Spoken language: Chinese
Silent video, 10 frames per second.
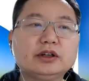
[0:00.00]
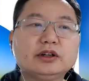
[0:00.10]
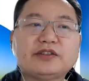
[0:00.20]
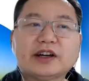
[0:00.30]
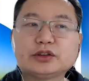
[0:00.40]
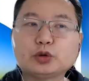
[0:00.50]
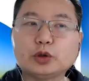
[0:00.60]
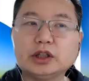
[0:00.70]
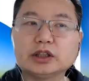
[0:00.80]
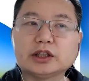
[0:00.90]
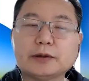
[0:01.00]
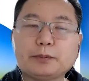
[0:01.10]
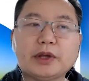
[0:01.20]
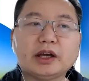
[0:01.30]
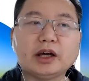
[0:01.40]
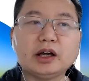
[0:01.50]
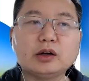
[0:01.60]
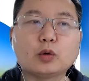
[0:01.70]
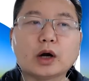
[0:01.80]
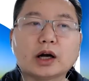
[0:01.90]
凡作恶的便恨
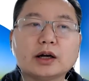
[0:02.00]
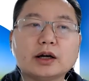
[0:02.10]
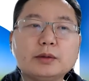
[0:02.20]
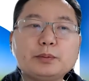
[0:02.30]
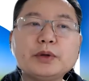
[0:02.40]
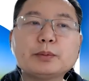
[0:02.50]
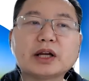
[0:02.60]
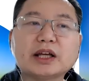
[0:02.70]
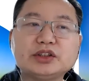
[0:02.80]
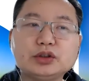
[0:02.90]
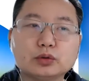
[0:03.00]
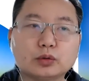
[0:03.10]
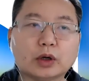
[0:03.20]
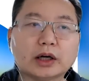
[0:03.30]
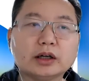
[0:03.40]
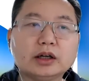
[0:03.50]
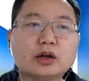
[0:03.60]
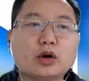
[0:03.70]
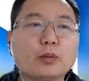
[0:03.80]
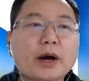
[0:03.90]
光，并不来救光，
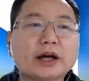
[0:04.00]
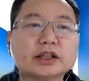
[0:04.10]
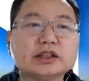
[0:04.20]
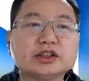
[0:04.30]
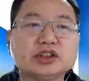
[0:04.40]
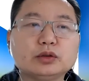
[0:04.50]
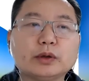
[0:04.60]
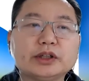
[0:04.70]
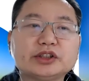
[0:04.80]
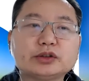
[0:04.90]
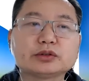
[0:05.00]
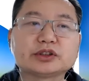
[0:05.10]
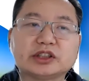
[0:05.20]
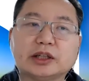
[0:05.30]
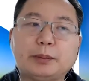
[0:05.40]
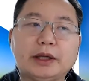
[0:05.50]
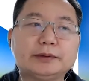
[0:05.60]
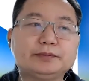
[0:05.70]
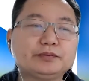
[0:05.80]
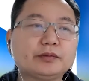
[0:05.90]
恐怕他的行为受责备。
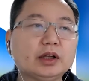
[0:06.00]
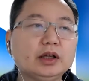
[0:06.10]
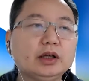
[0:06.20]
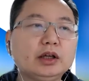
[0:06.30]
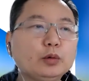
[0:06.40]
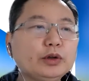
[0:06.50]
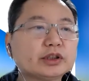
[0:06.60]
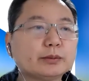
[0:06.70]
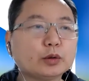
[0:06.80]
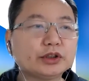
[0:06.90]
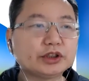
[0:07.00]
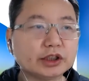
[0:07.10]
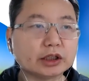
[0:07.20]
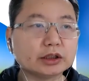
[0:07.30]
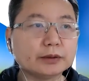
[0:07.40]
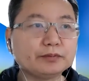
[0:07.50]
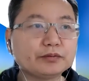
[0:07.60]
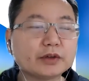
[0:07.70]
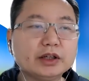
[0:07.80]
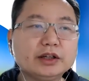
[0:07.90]
为什么会这样呢？
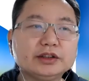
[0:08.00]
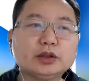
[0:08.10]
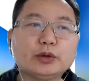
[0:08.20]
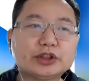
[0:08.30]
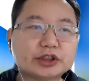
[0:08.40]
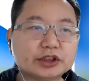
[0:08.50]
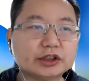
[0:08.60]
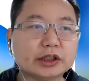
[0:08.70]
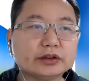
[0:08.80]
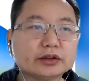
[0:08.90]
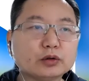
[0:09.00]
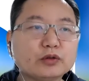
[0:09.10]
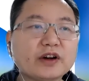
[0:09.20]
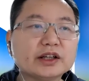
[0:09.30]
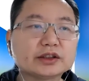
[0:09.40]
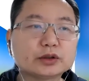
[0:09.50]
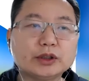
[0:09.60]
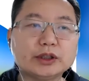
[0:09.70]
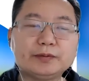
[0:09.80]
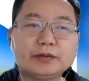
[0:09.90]
因为世人都犯了罪，